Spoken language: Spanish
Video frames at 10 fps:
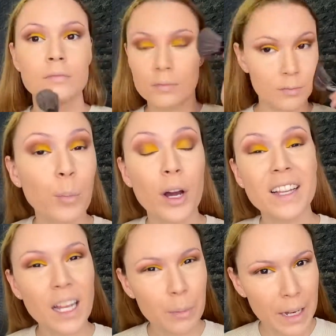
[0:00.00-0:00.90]
Voy
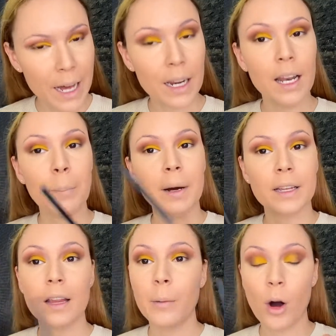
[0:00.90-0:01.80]
a terminar la
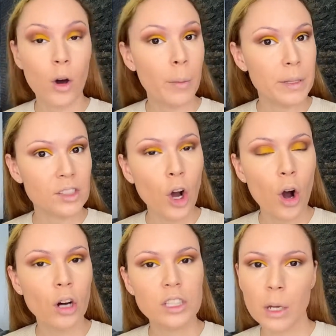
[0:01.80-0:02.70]
parte de abajo de mis
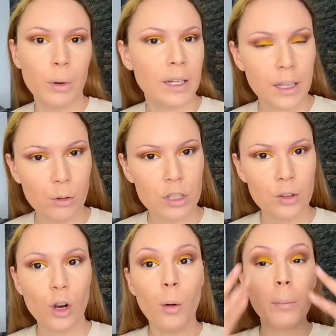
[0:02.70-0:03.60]
ojos y voy a estar
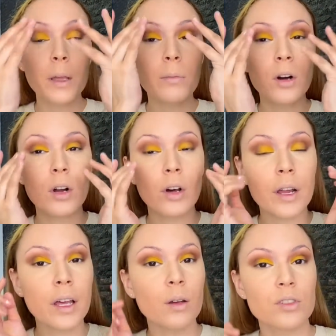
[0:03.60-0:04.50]
usando los mismos
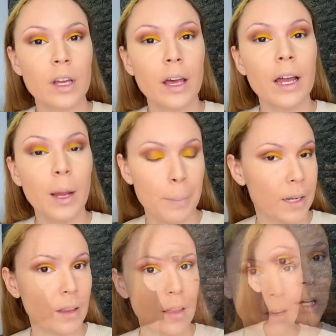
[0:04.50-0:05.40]
colores que usé en la
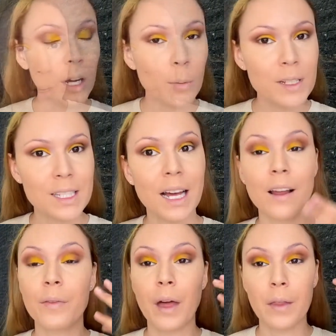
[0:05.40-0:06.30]
parte de arriba. Y voy a
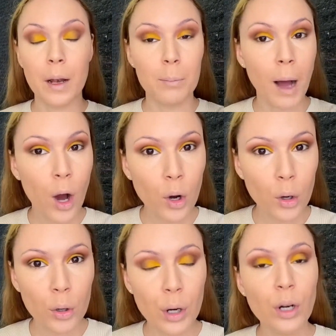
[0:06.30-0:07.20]
comenzar desde el más
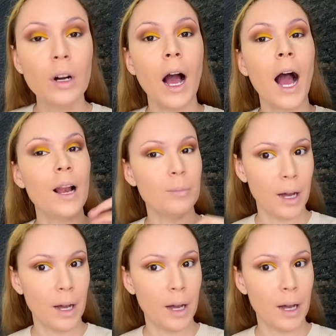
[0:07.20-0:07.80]
oscuro al más